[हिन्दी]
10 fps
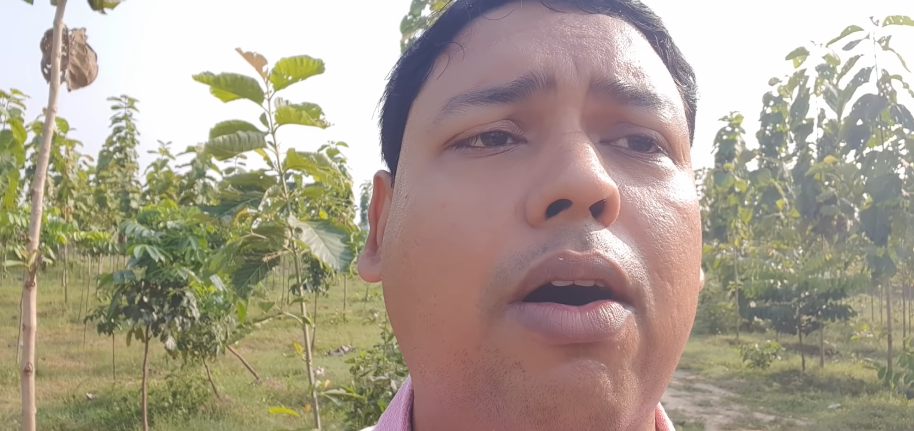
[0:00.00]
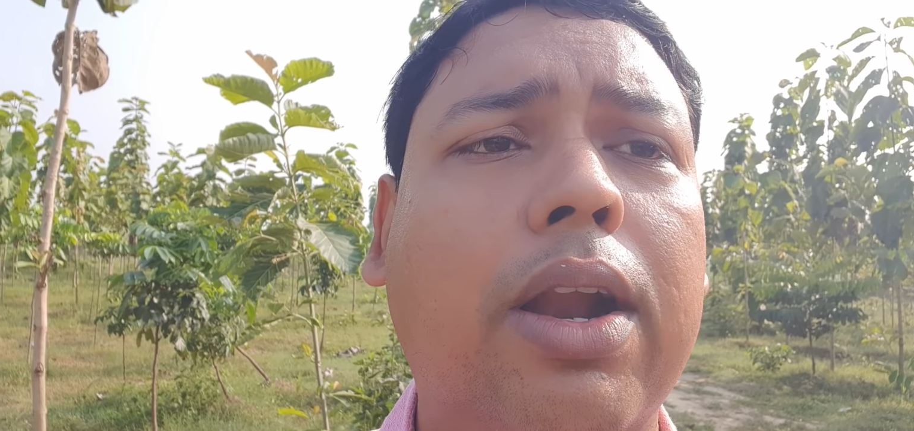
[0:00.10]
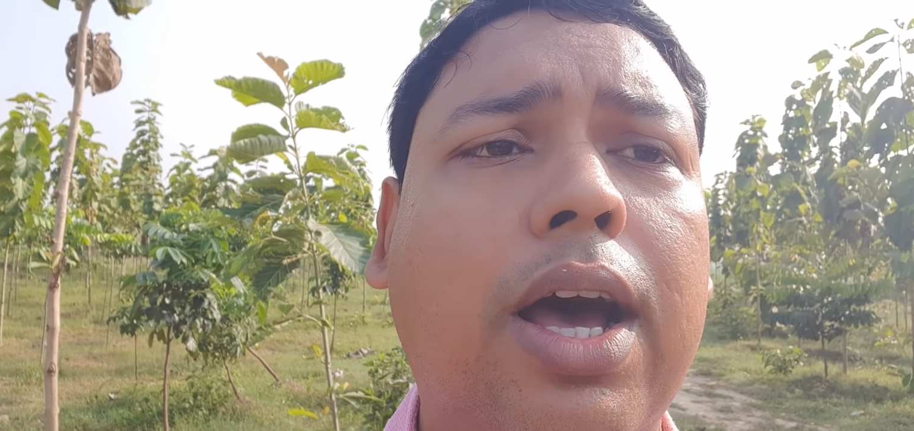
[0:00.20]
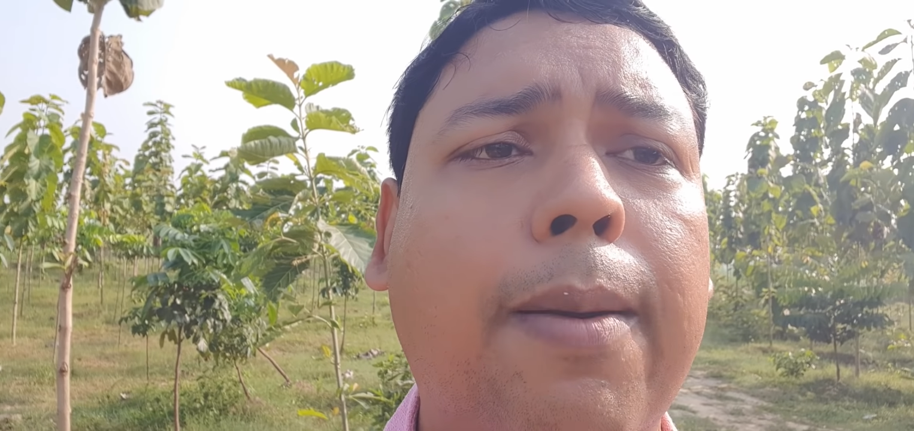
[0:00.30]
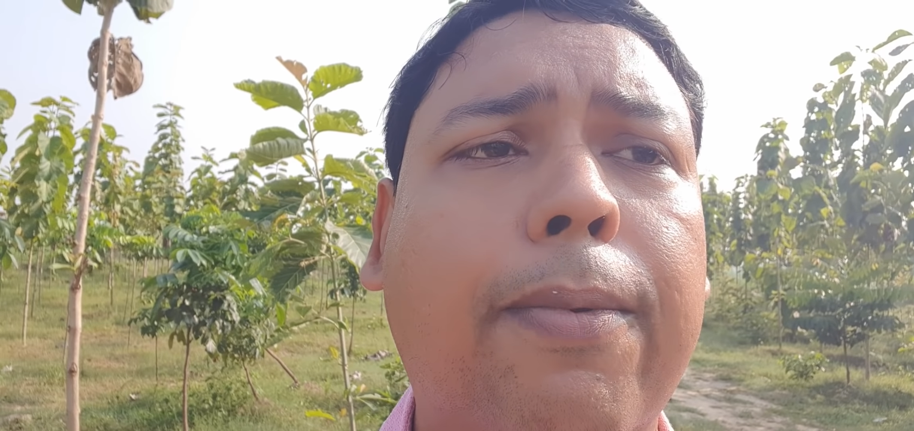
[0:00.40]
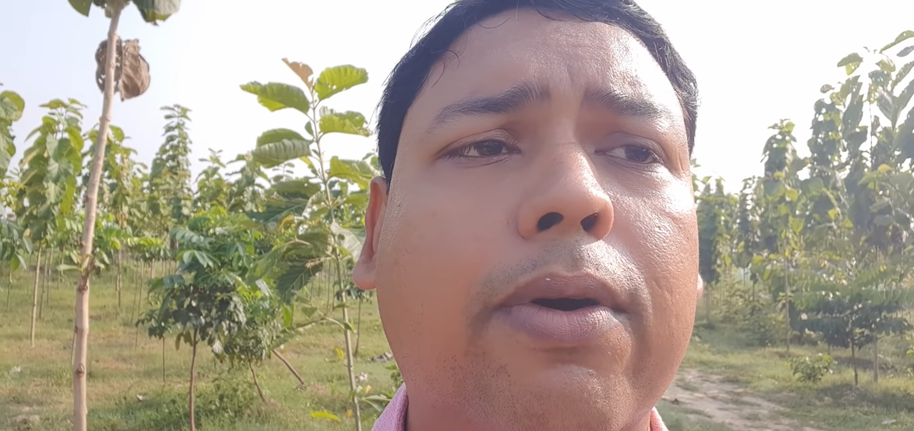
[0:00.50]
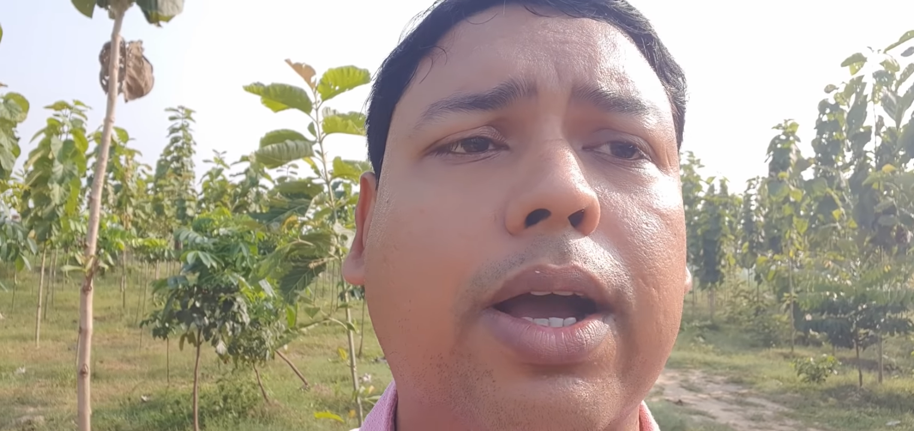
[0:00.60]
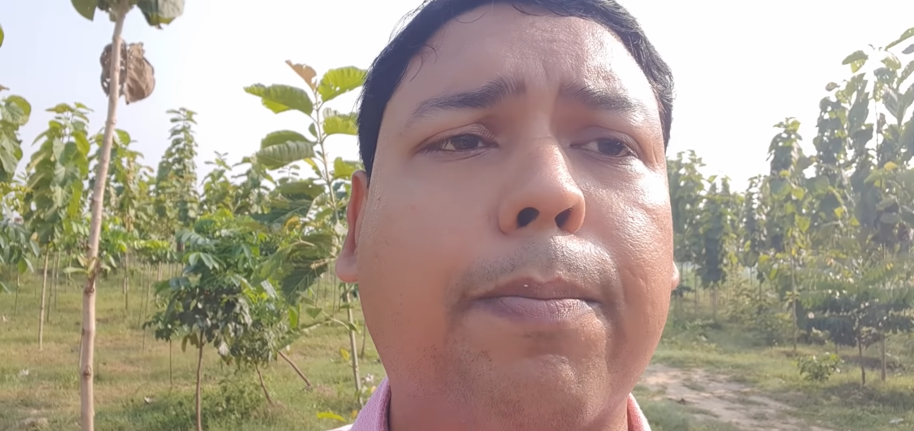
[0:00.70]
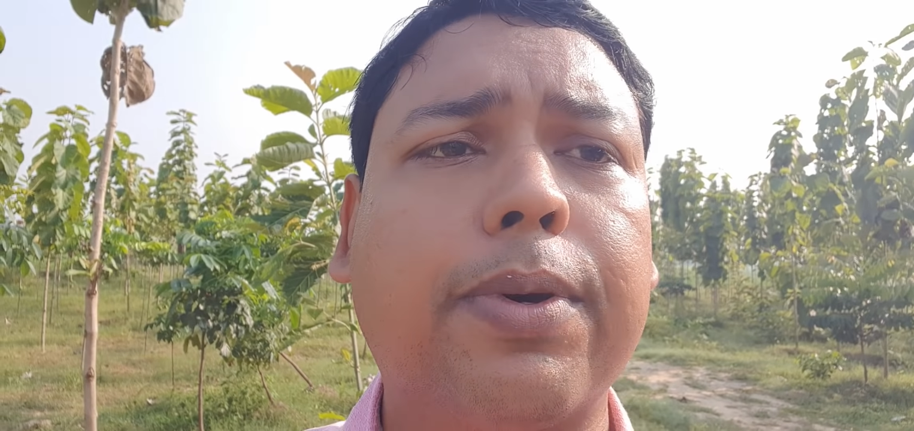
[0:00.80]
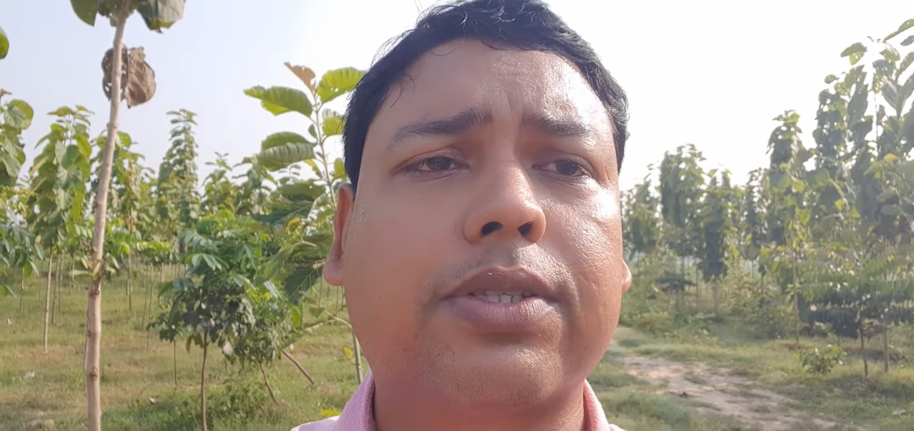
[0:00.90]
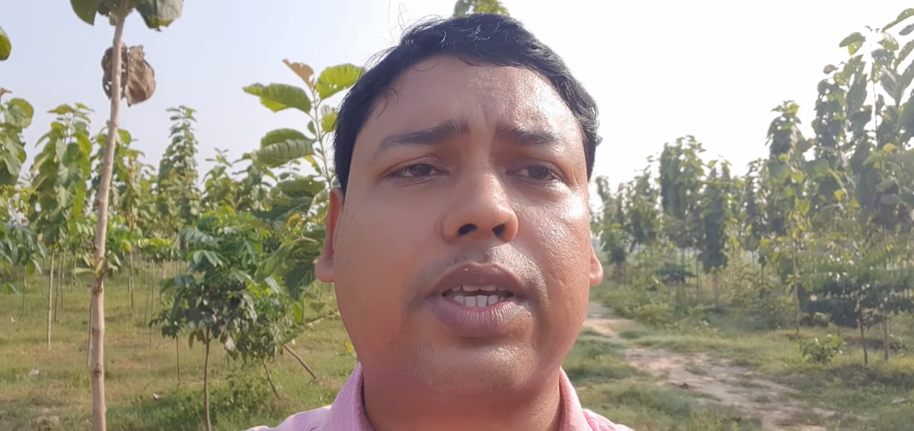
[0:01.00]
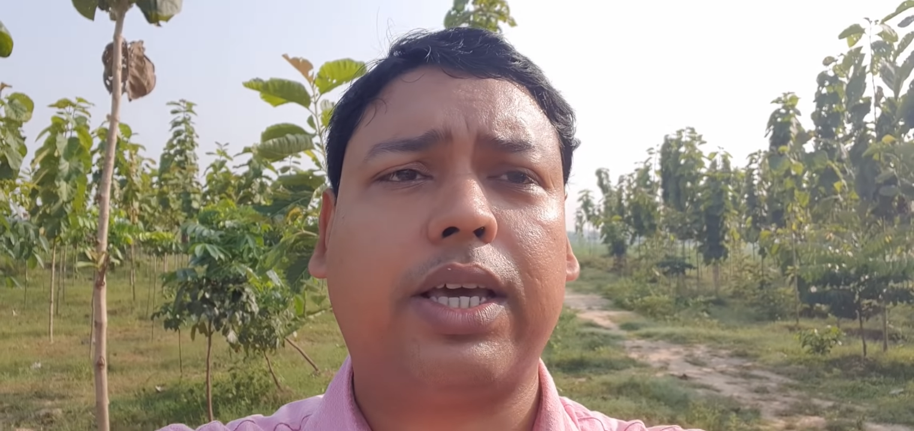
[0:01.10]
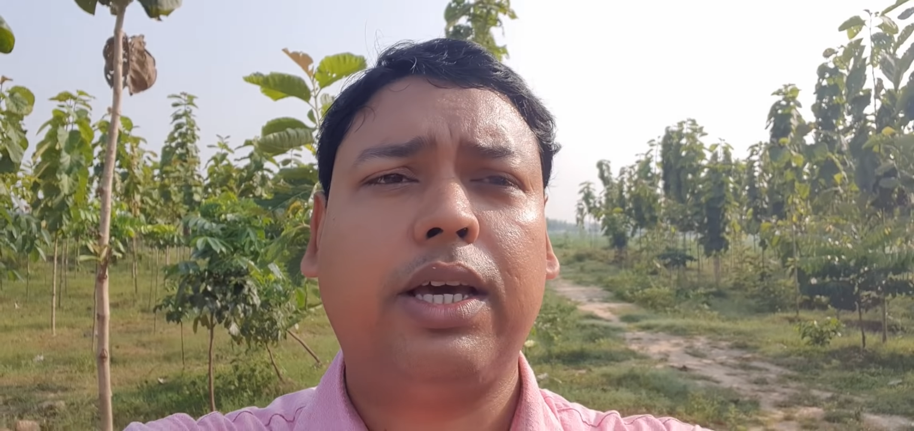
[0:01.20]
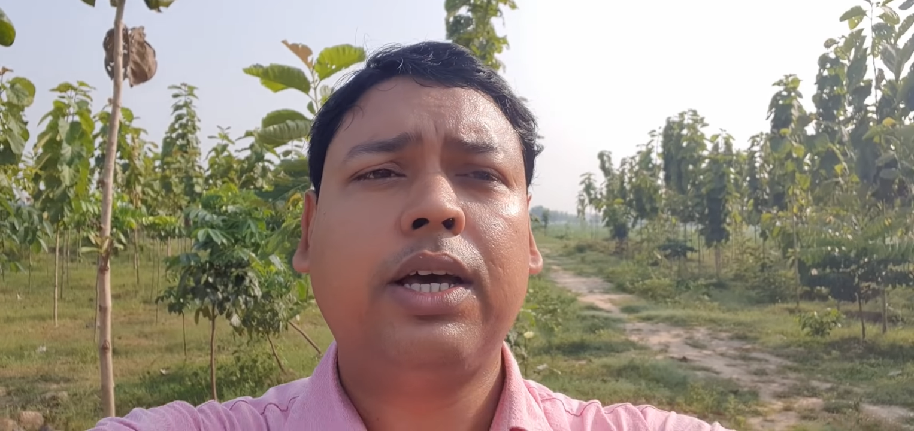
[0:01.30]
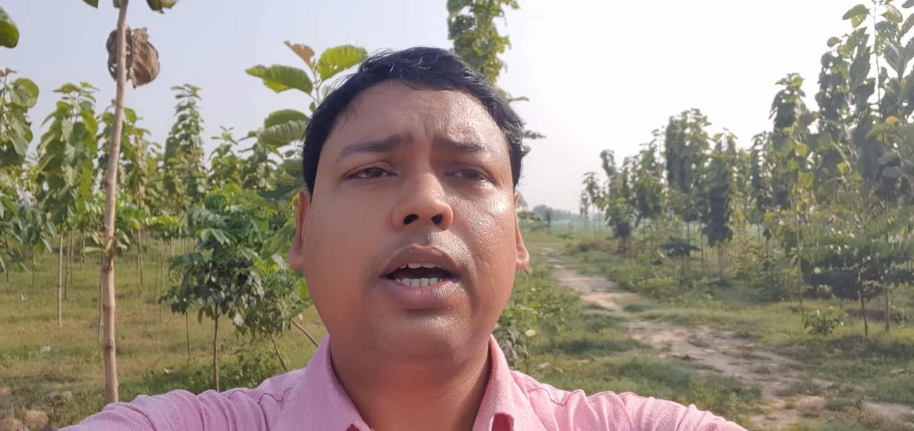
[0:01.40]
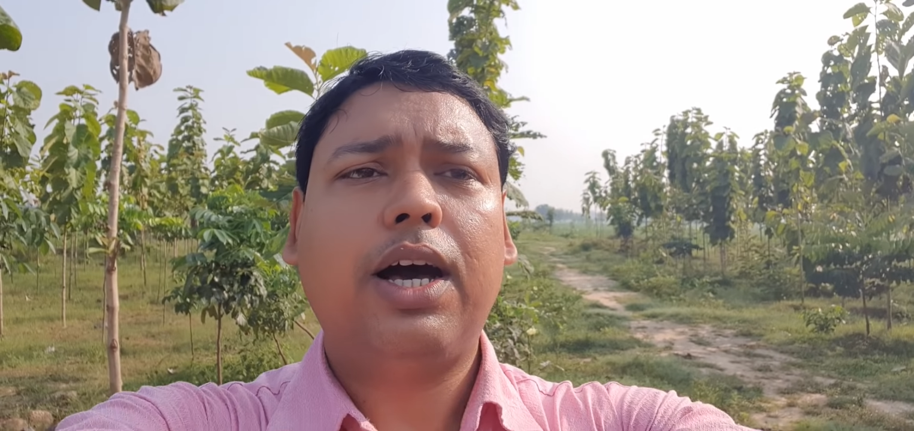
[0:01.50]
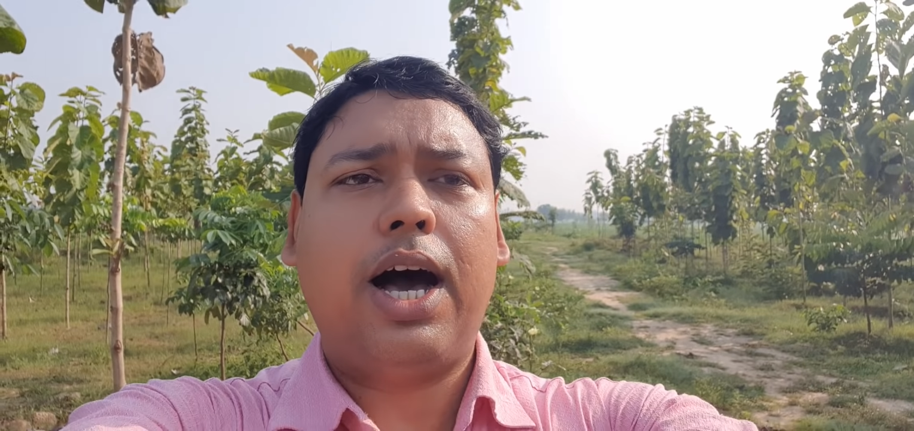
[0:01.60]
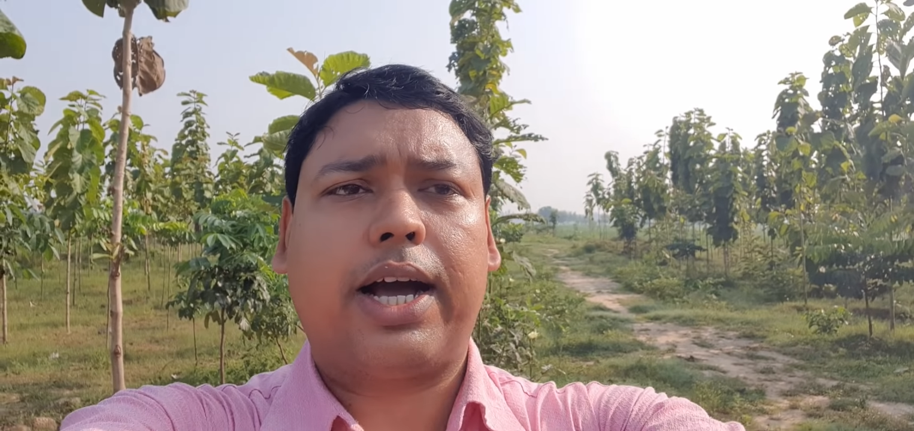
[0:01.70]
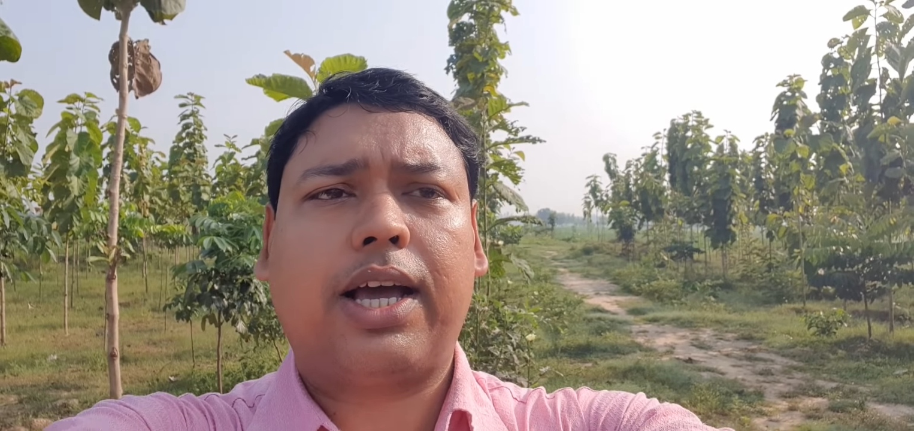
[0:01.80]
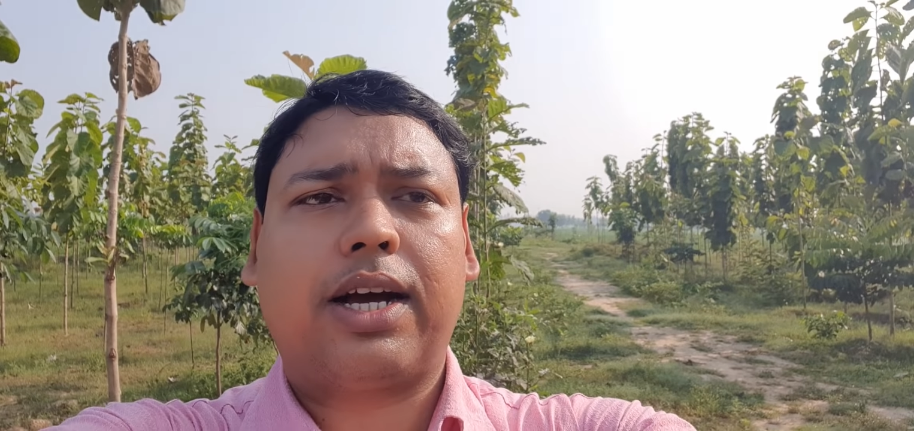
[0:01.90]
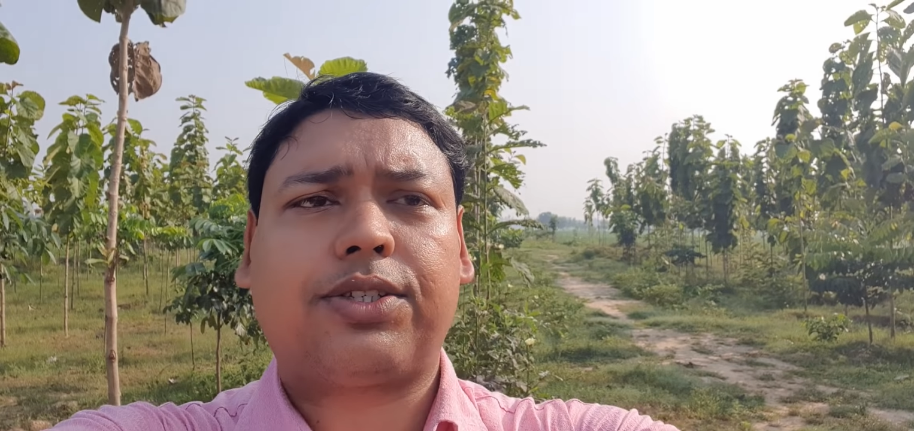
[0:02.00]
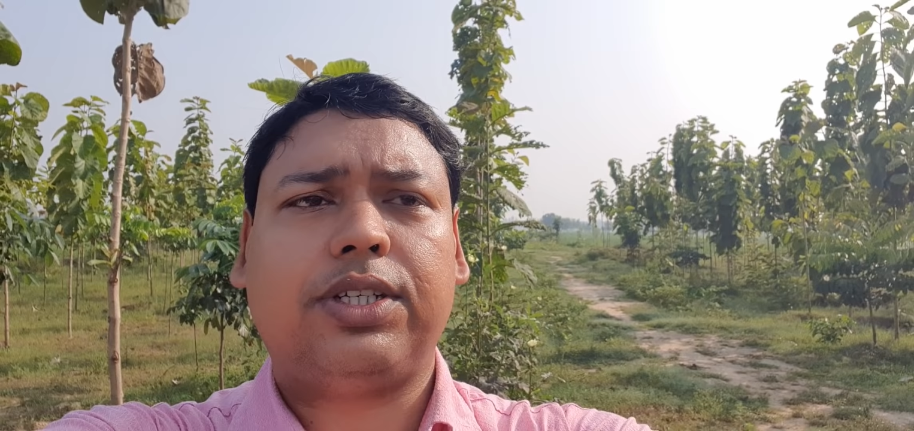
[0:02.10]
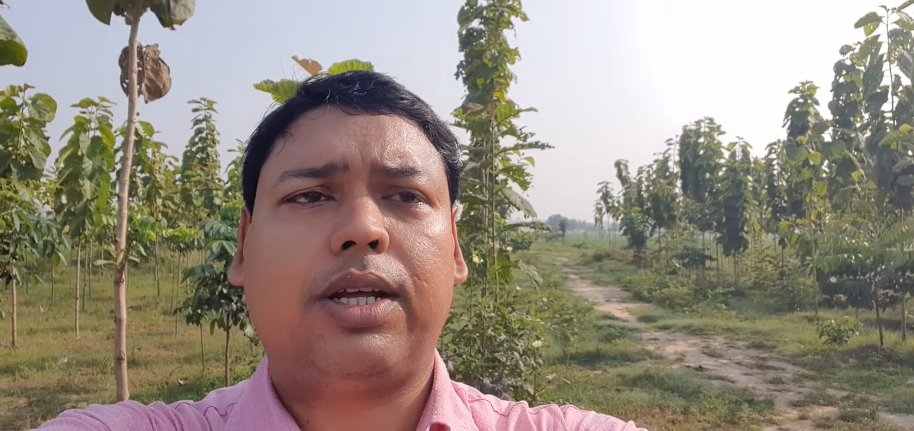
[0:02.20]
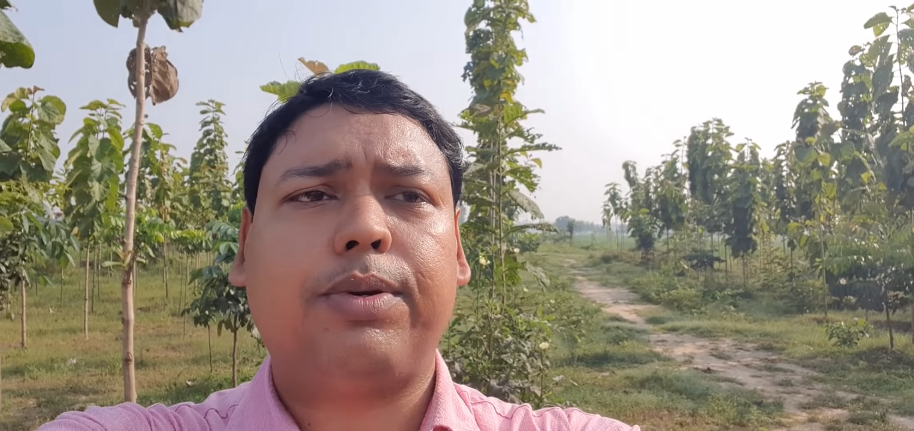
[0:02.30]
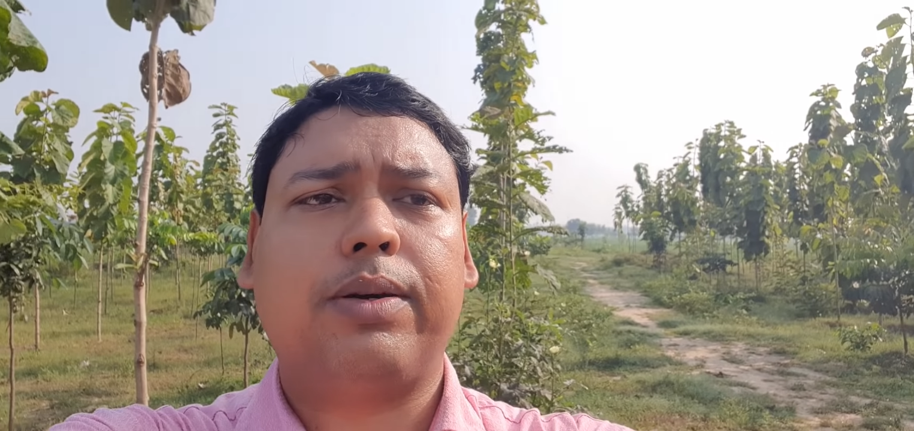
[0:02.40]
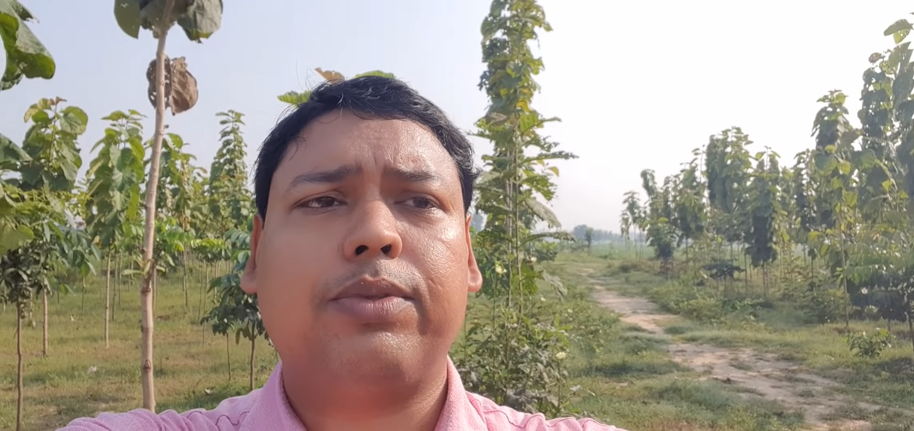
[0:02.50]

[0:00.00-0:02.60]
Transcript: और आपको कैंपस के आगे का सीन अभी